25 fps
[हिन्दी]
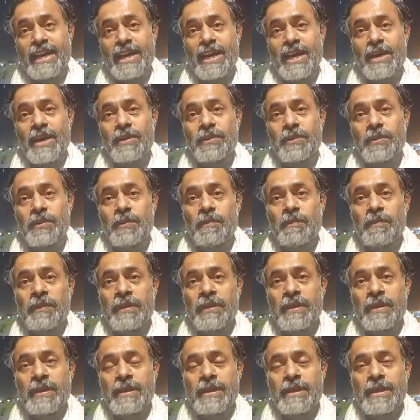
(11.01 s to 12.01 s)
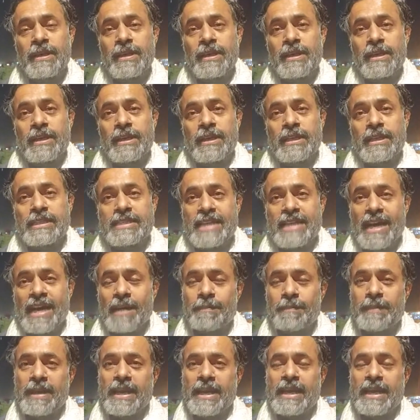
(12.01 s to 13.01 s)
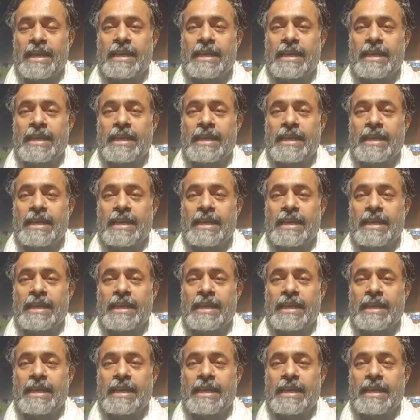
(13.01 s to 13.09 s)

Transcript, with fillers: रहा हूं जहां पे